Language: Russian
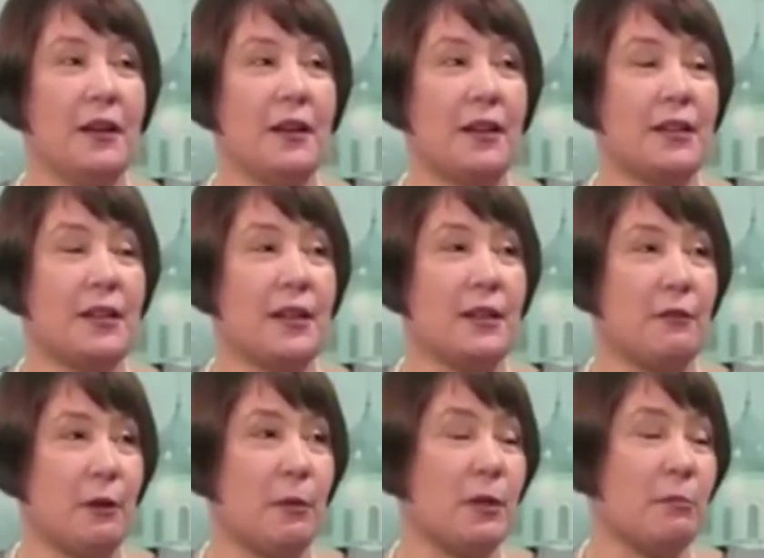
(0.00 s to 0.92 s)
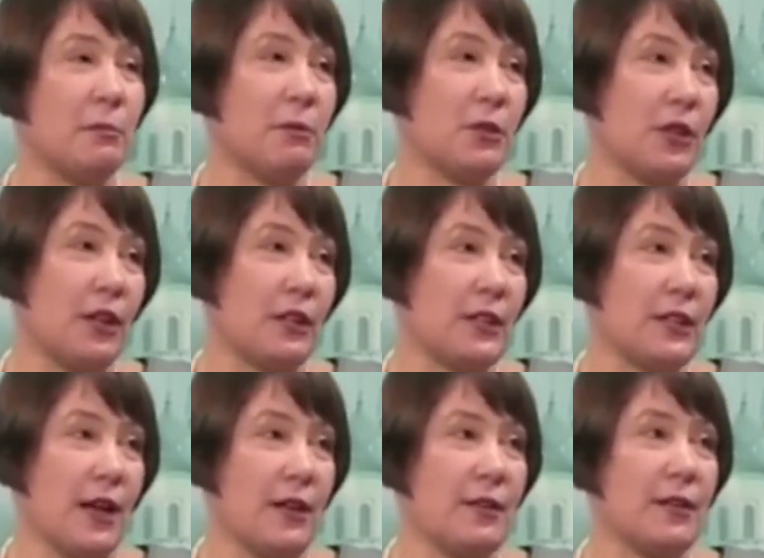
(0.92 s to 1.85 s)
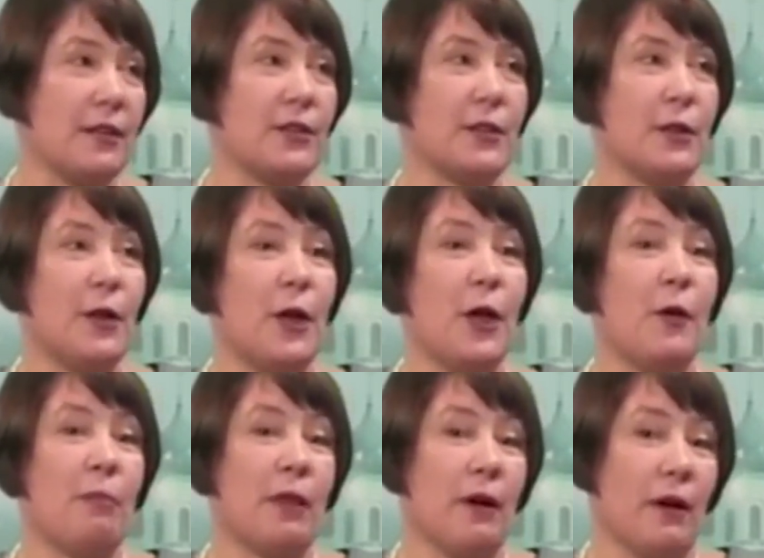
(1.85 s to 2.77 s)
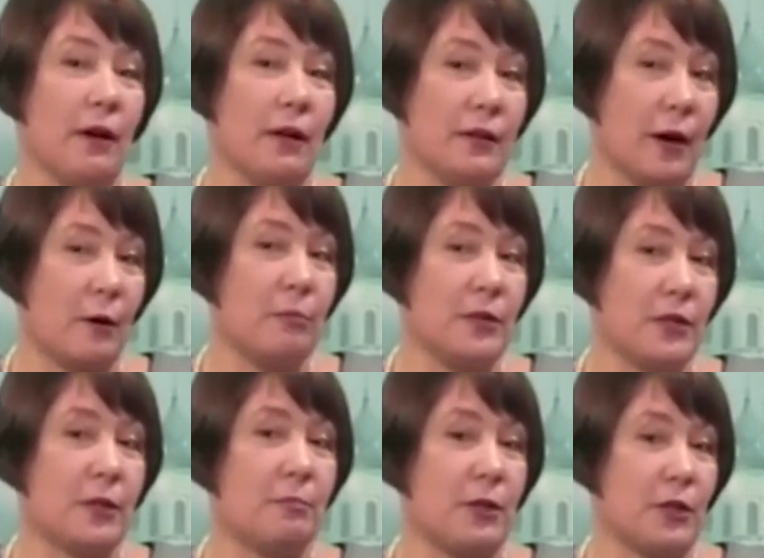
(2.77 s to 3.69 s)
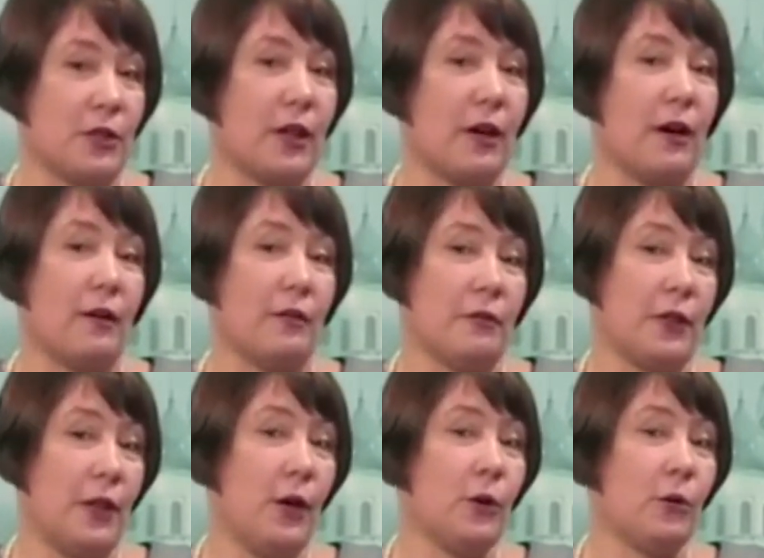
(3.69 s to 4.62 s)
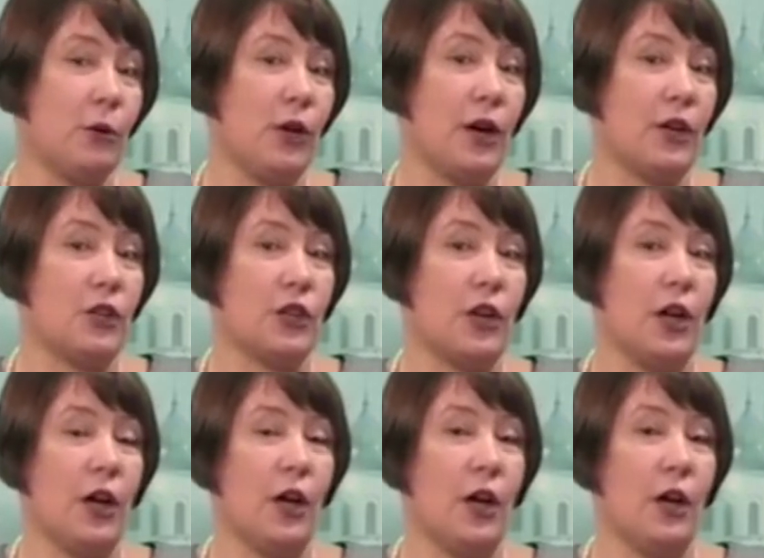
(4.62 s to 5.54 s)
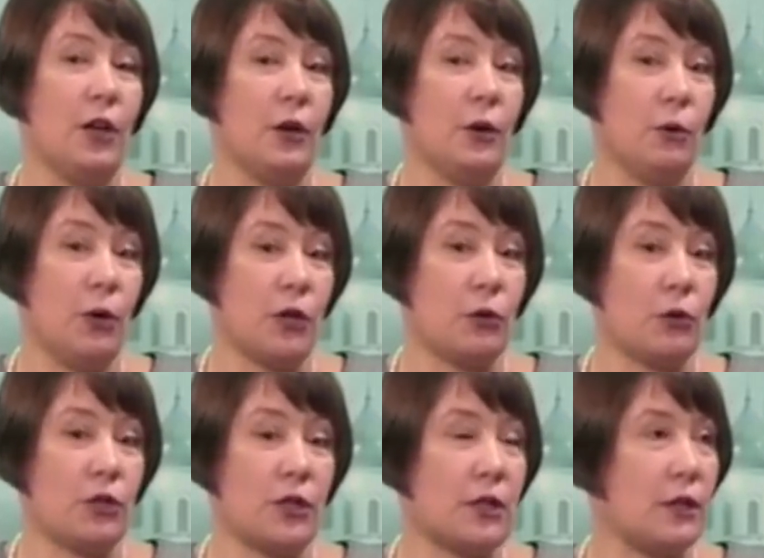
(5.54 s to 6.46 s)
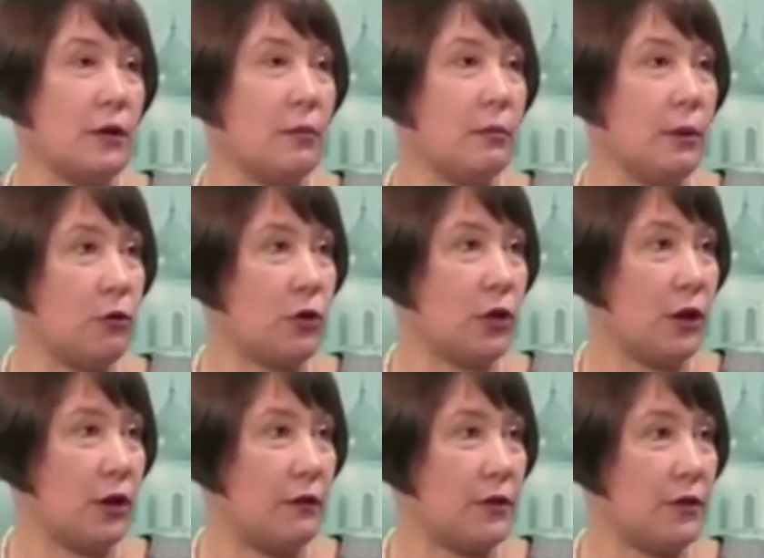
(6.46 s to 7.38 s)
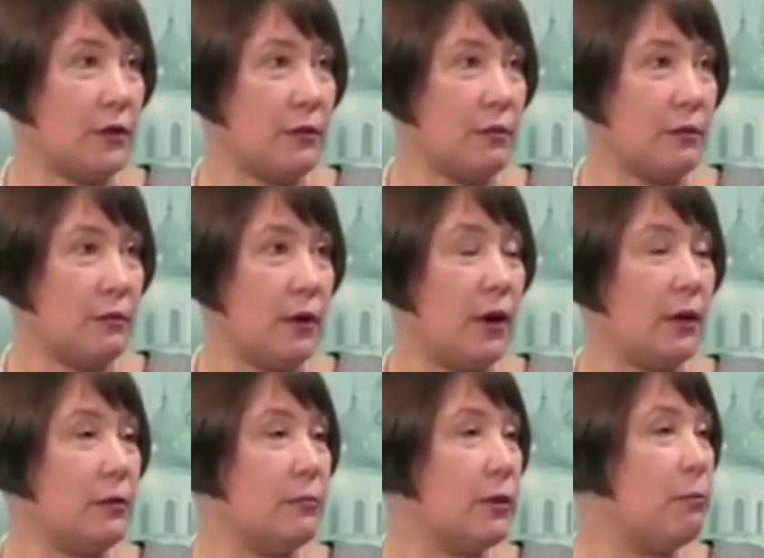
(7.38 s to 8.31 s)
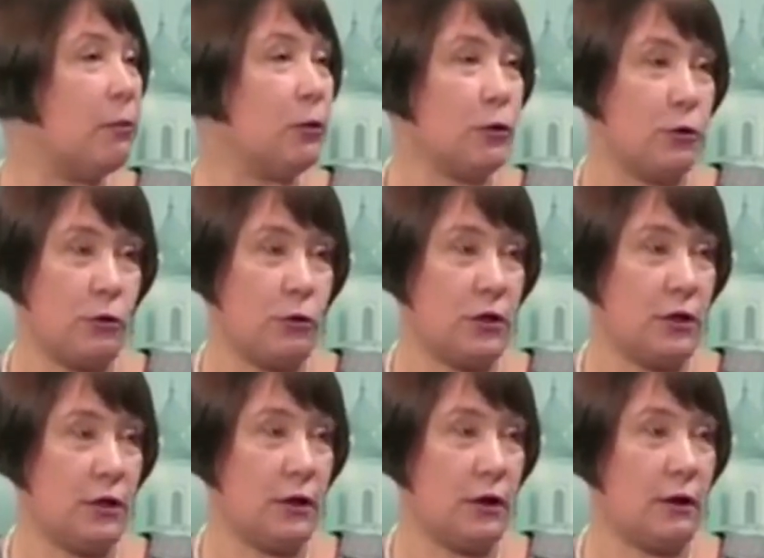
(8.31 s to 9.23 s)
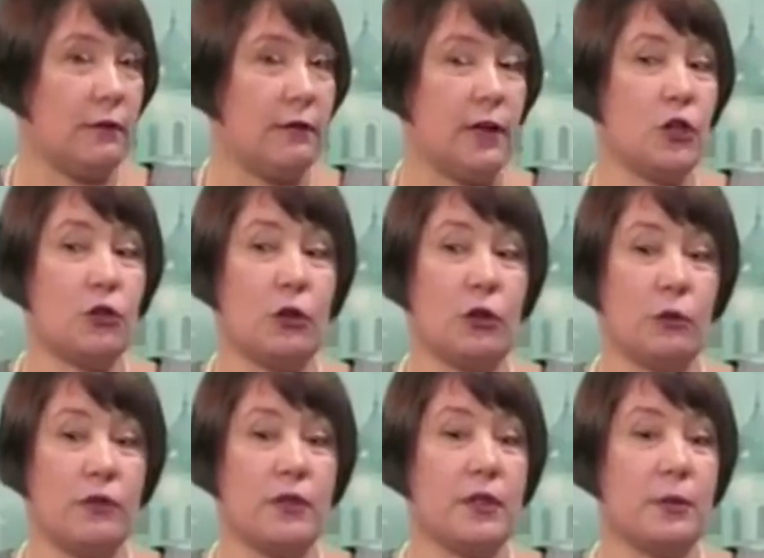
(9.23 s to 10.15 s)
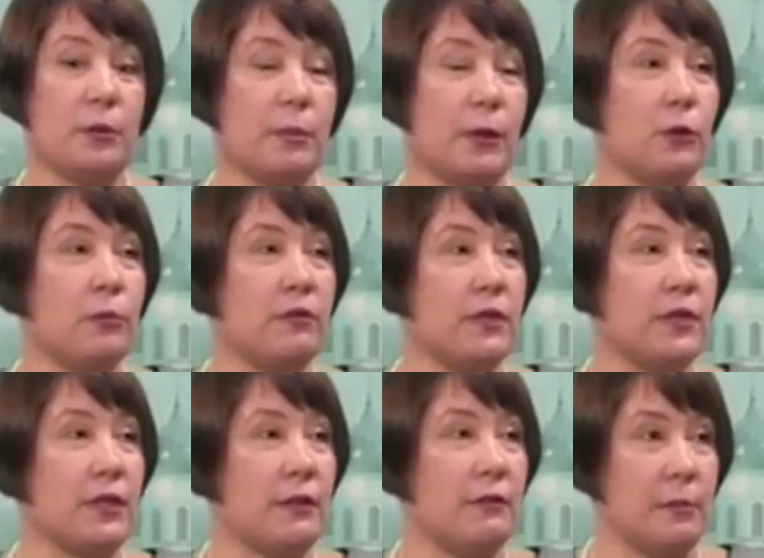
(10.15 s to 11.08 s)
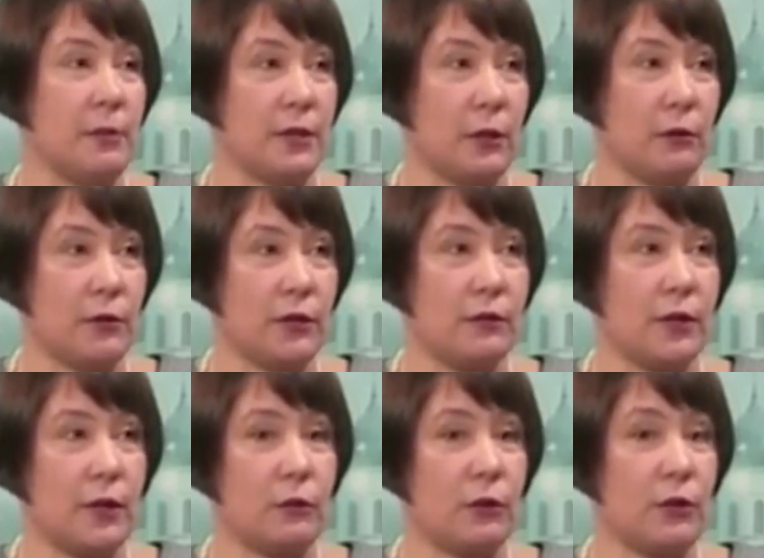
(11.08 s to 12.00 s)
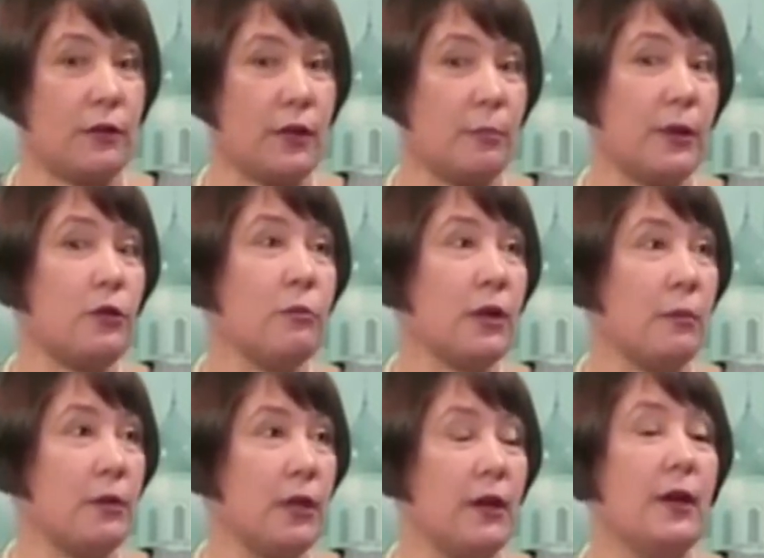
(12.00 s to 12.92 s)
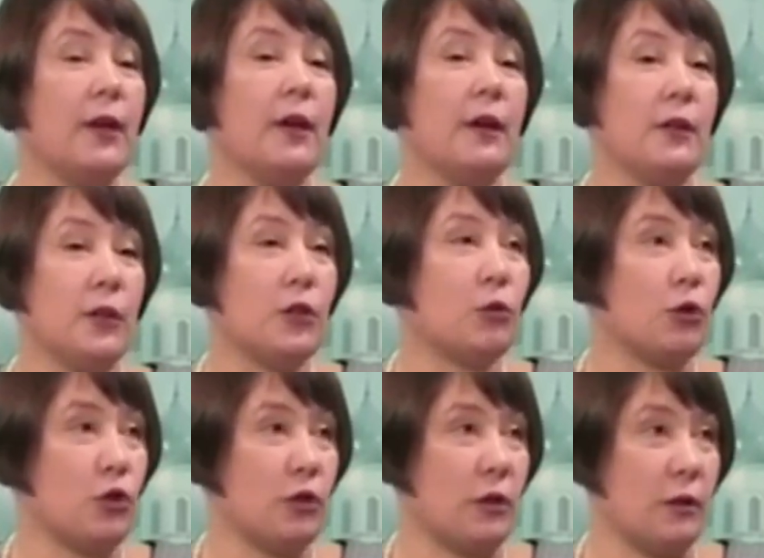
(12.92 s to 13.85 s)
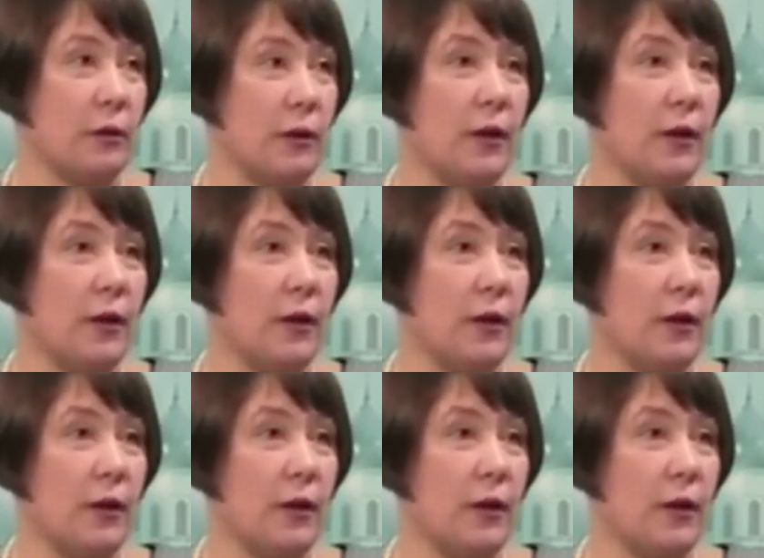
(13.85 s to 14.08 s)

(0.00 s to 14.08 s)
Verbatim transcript: и радости одновременно побежали к настоятельнице. А, та быстро пришла в келью к Уляше, и Уляша только сказала, матушка Акафист, она была полностью исцелена. Говорит, что она увидела преподобного Серафима Саровского, который говорил, пойдем ко мне на источник.